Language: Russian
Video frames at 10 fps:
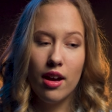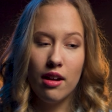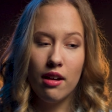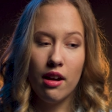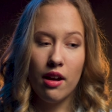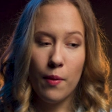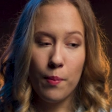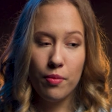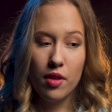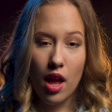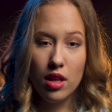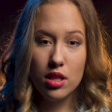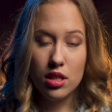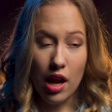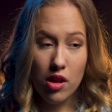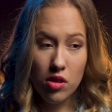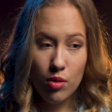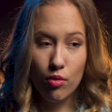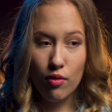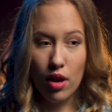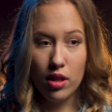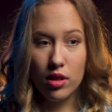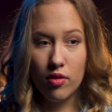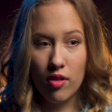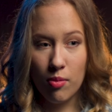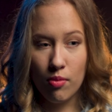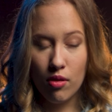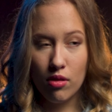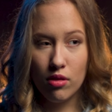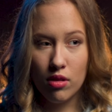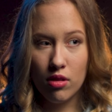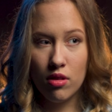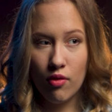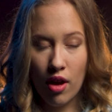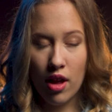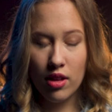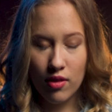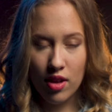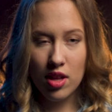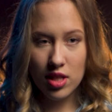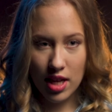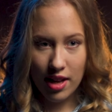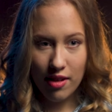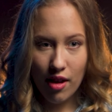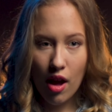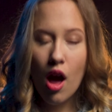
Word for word: Э, это заняло буквально две, два, две недели,